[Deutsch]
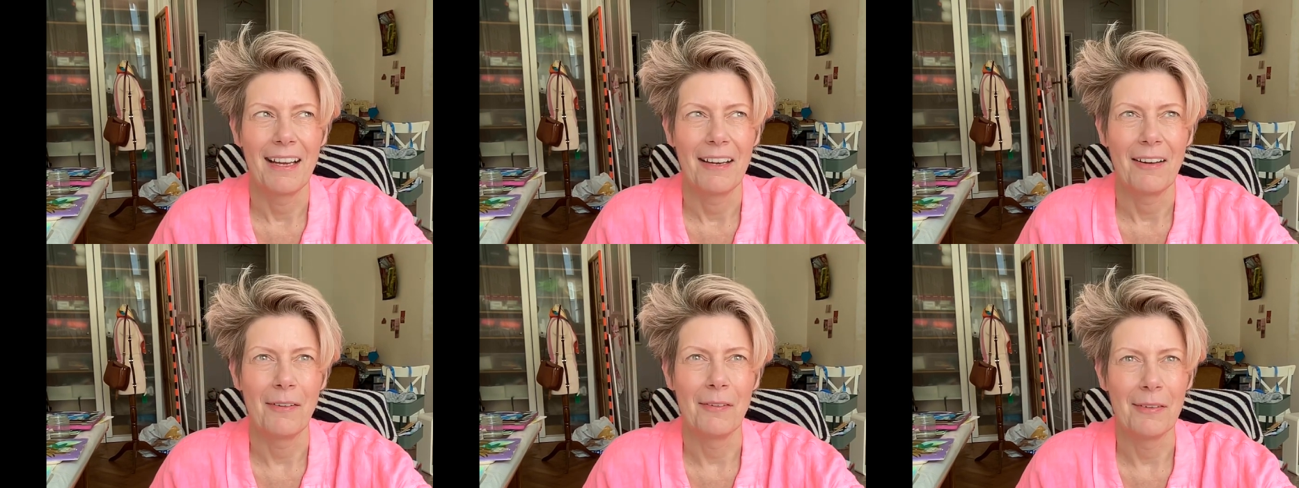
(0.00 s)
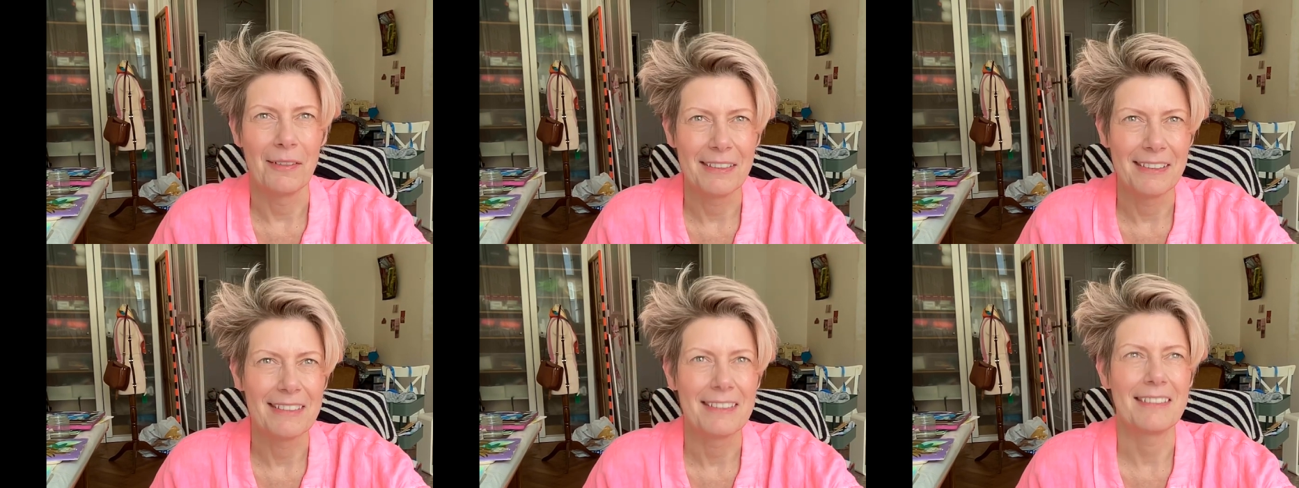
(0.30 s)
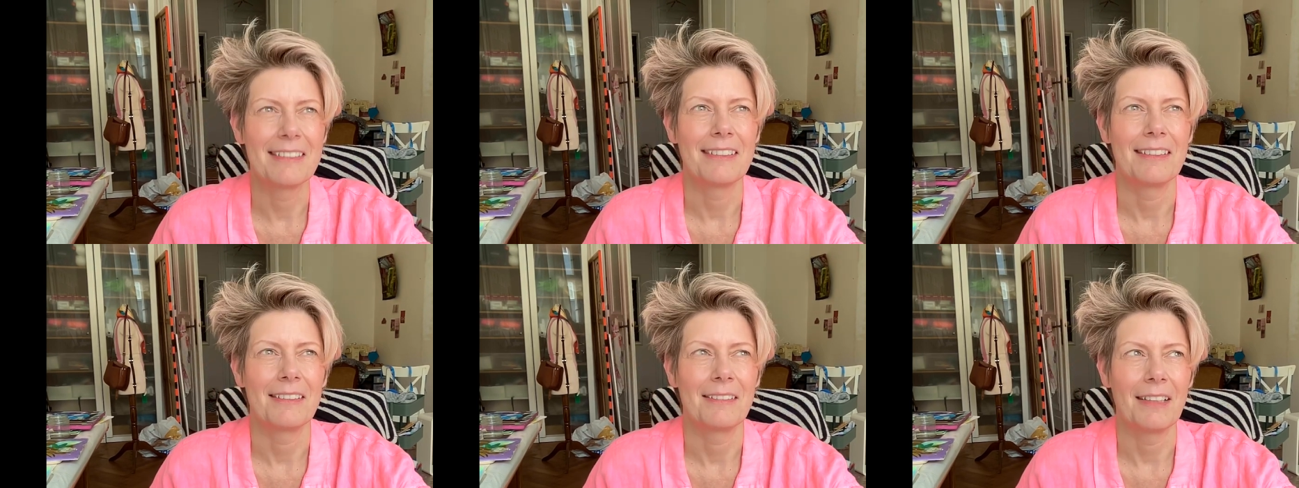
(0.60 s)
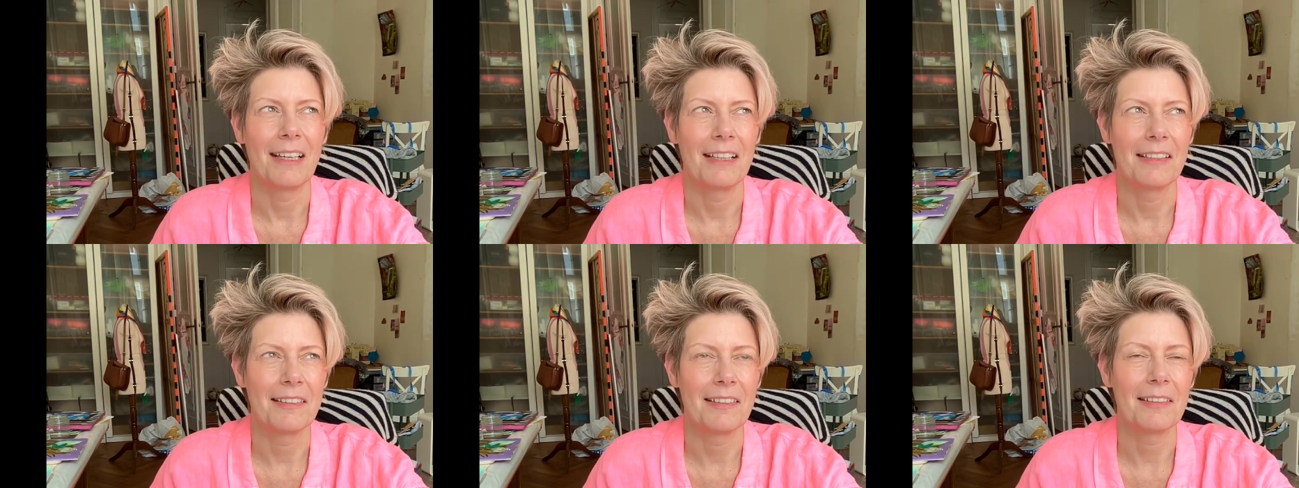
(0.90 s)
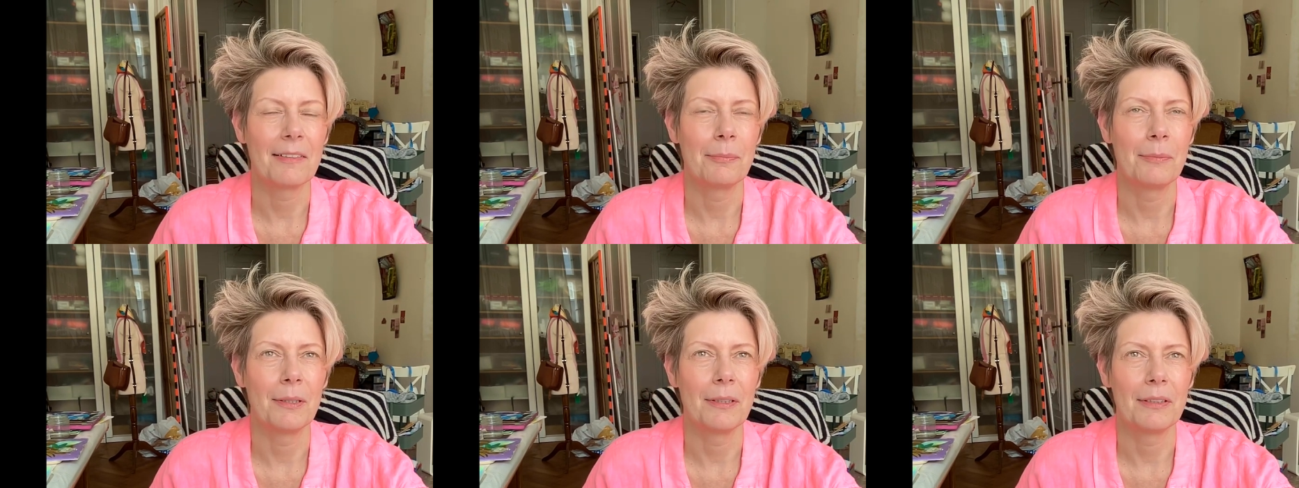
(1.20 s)
Und eins
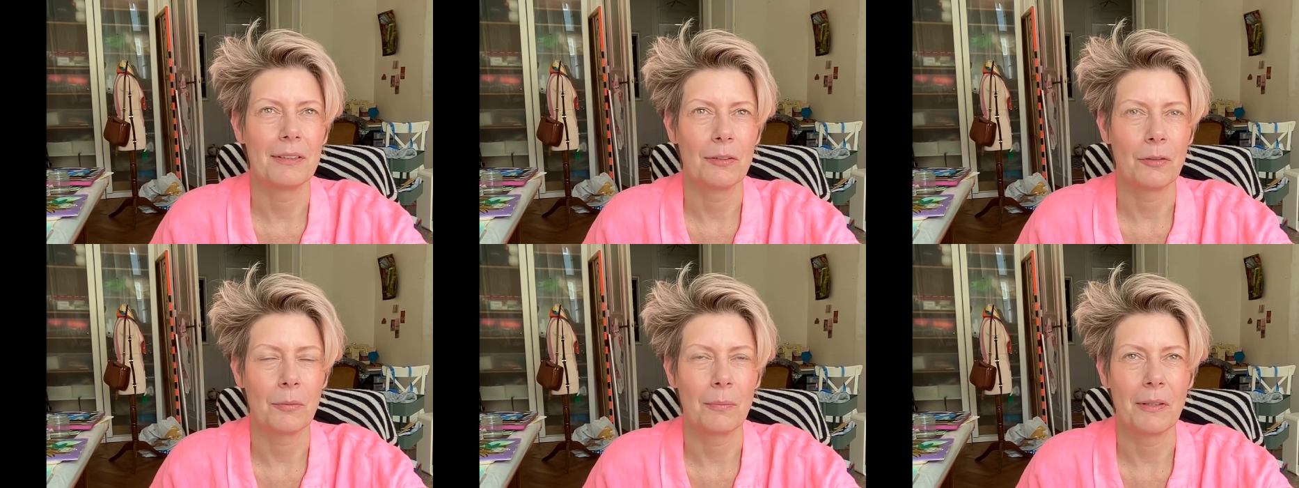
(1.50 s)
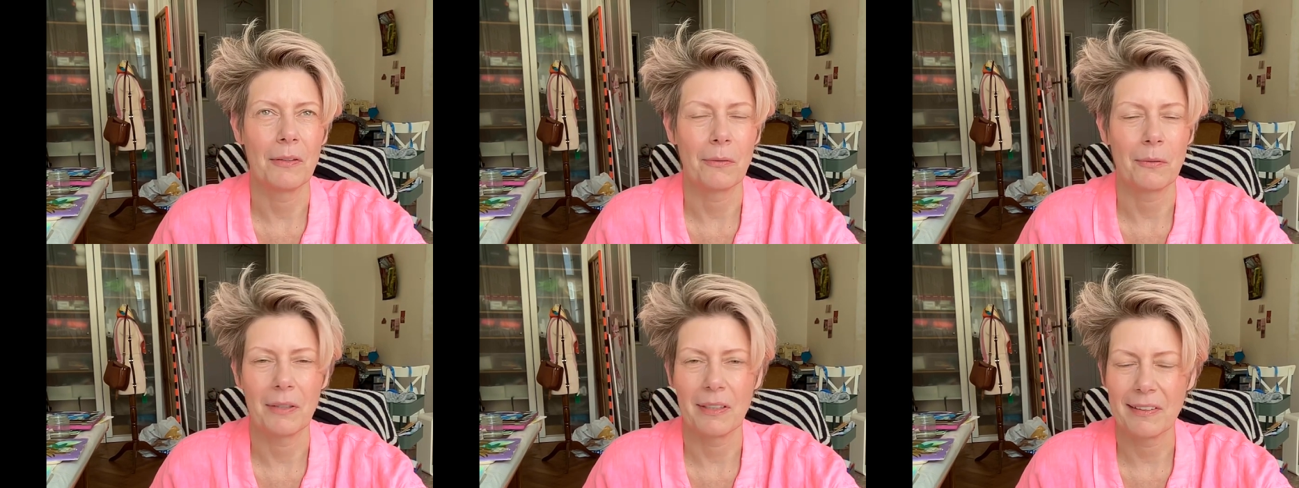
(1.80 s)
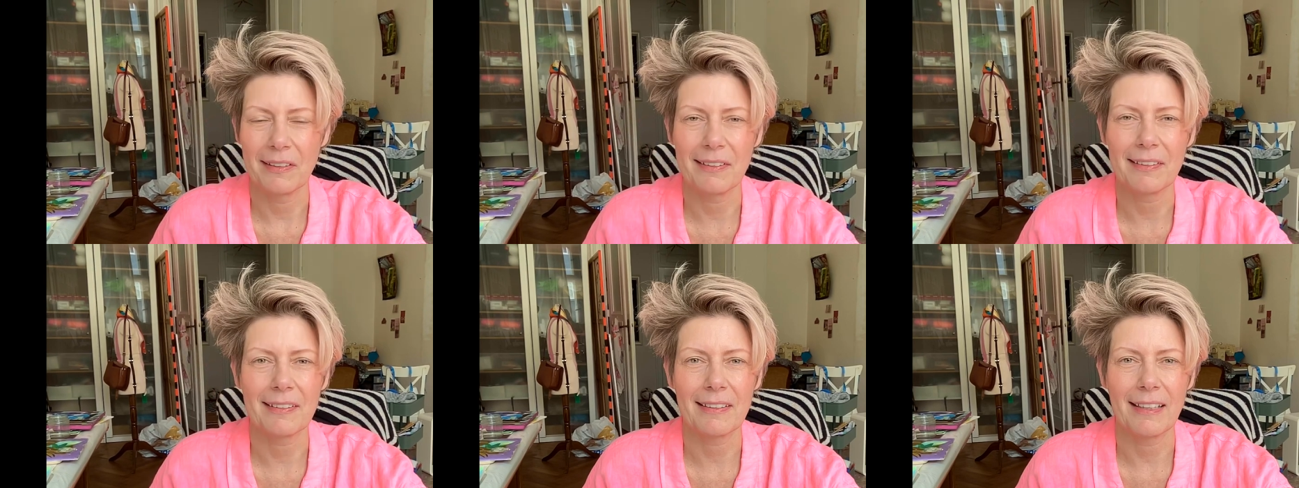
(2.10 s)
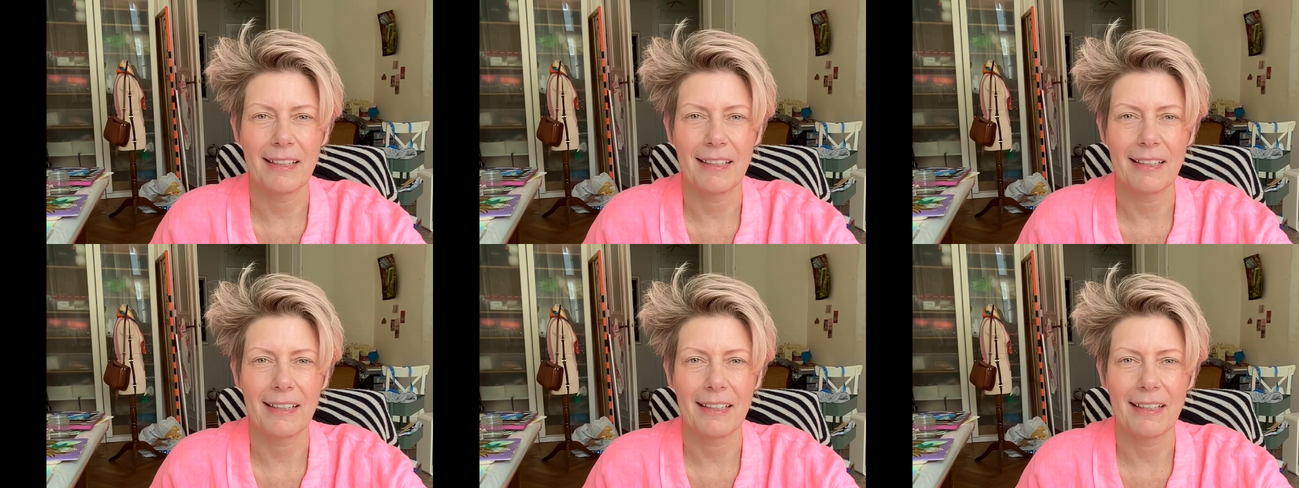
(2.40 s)
ist mir nochmal so ganz